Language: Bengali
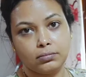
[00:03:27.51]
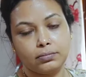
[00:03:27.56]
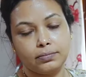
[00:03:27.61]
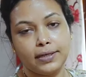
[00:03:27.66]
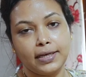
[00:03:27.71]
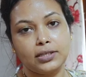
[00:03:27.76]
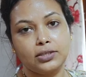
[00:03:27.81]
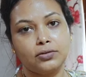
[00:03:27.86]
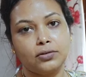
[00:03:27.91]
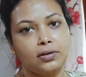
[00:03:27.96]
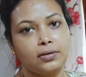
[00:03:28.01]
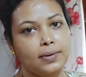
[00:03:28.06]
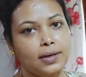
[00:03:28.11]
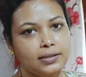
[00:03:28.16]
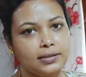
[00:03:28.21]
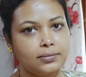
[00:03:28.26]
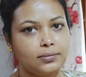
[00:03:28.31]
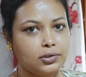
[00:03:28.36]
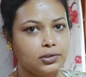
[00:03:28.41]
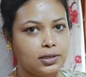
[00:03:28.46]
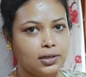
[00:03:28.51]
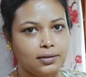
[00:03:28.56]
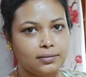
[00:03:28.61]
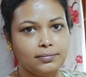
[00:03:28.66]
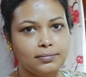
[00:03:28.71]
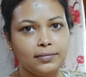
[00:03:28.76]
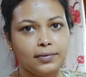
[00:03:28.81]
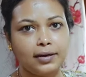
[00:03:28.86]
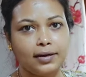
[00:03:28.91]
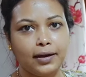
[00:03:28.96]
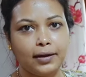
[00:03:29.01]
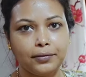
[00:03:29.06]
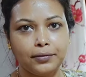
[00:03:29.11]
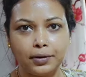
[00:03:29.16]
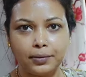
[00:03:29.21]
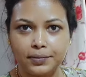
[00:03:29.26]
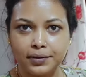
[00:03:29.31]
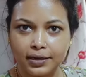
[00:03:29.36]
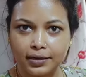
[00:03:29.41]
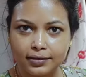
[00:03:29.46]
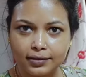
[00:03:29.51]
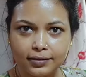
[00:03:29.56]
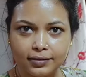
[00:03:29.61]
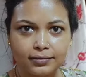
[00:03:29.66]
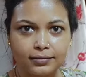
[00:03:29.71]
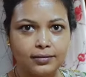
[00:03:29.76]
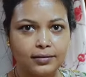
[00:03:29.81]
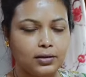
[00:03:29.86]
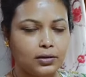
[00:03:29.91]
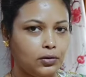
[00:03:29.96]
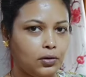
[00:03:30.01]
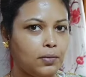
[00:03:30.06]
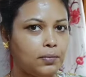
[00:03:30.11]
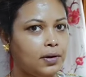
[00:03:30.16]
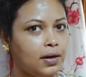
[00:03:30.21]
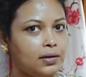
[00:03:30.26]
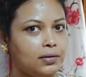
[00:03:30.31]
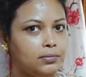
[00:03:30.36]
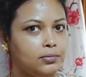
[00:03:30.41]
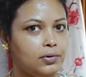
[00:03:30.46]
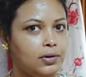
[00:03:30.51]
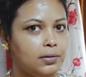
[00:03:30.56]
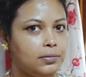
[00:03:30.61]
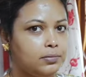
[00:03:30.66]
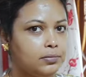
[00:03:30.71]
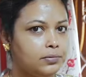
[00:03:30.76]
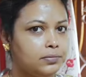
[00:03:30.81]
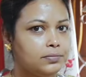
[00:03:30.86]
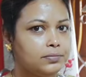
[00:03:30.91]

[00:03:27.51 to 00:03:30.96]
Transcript: পেঁয়াজ ভাজা বসালাম আর এখন আমি একটা কমলা লেবু খাবো